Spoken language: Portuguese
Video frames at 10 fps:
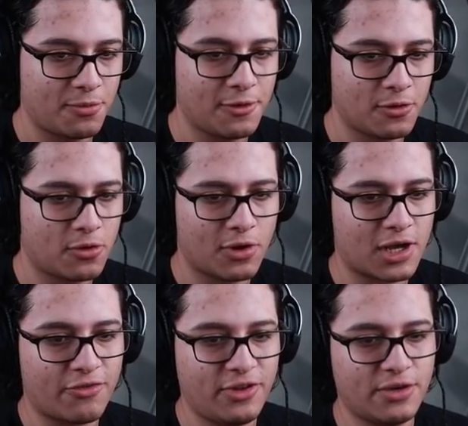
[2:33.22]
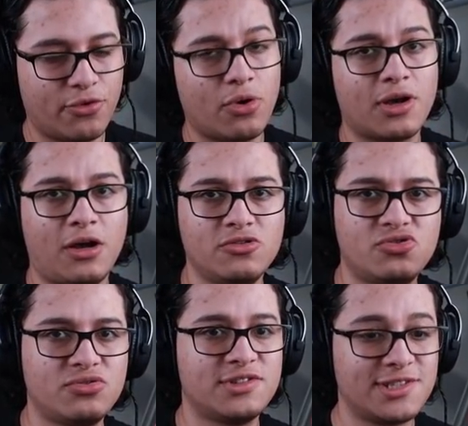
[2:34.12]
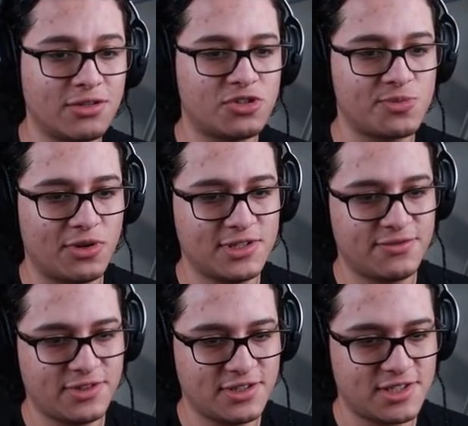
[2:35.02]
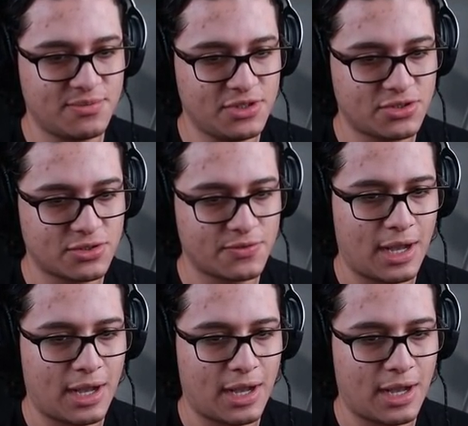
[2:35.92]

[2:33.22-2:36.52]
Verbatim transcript: Vamos, vamos colocar vida. Eu vou colocar uns 200 milhões de vida nesse bicho.